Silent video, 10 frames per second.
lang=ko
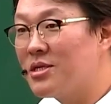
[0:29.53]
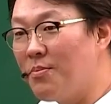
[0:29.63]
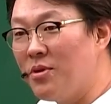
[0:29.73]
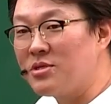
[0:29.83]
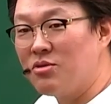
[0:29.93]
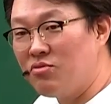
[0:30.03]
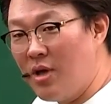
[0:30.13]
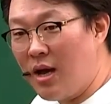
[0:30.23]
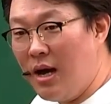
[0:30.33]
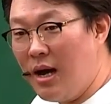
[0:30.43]
첫 번째
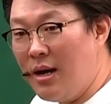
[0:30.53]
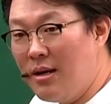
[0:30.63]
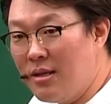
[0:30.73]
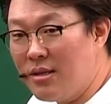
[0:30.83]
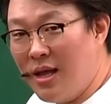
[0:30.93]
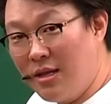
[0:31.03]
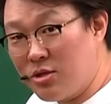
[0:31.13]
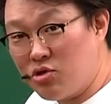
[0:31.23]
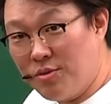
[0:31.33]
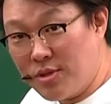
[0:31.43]
누나가
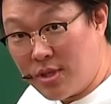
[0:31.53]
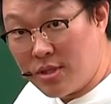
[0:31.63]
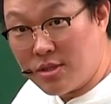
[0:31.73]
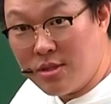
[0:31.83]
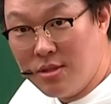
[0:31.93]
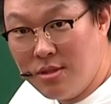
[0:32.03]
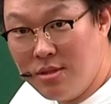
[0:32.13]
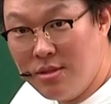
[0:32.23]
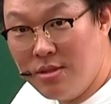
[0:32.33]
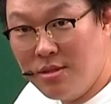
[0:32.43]
내한테 수업을 들었어.
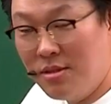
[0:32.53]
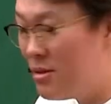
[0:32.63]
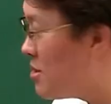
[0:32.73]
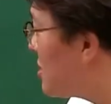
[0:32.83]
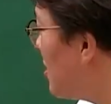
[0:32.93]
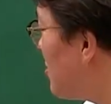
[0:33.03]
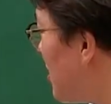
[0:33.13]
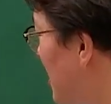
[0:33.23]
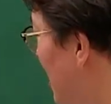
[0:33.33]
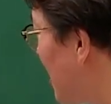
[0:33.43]

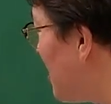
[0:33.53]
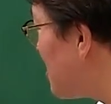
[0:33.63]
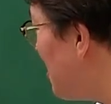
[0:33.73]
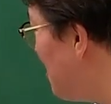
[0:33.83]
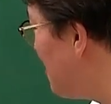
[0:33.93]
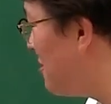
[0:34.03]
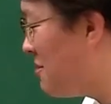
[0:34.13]
서울대에 들어갔어.